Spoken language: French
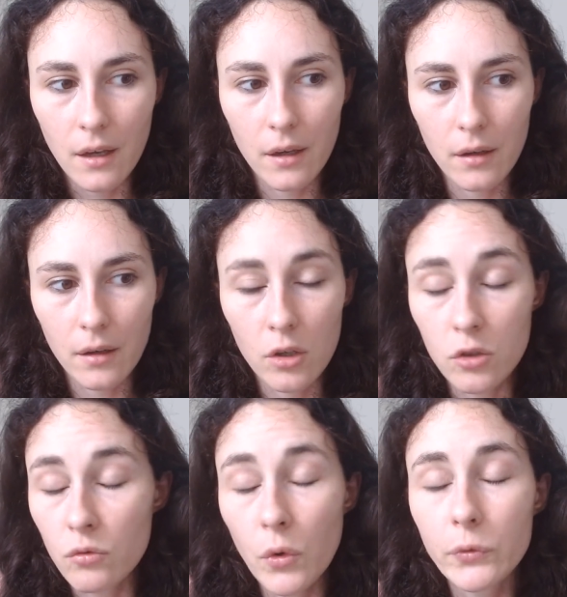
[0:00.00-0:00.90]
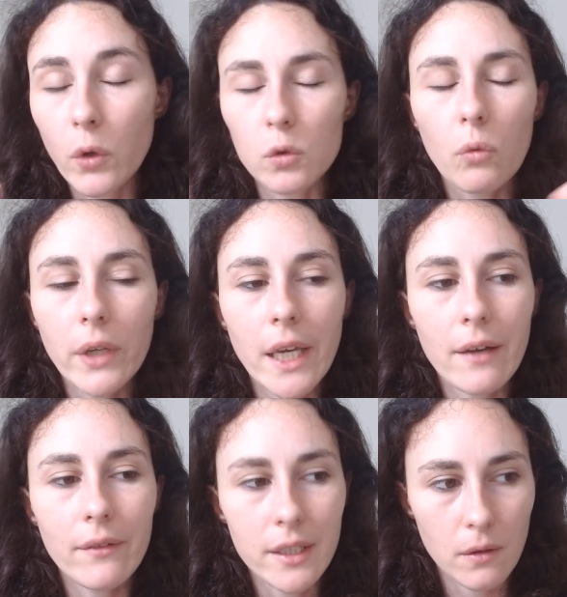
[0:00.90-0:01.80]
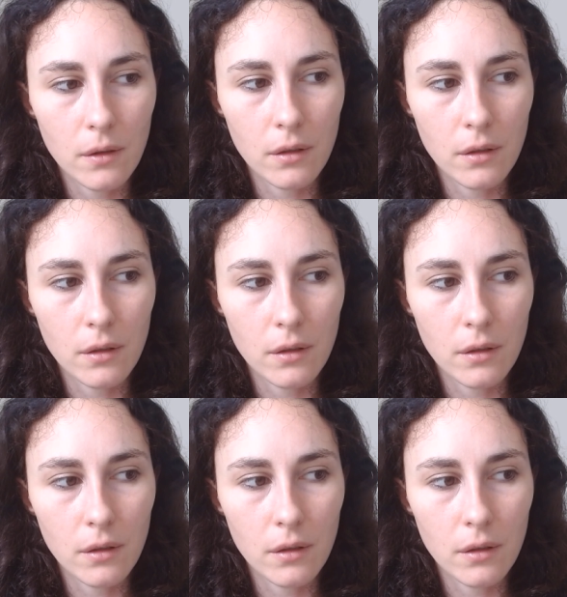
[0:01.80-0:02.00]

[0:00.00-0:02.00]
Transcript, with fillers: vous vous retrouvez avec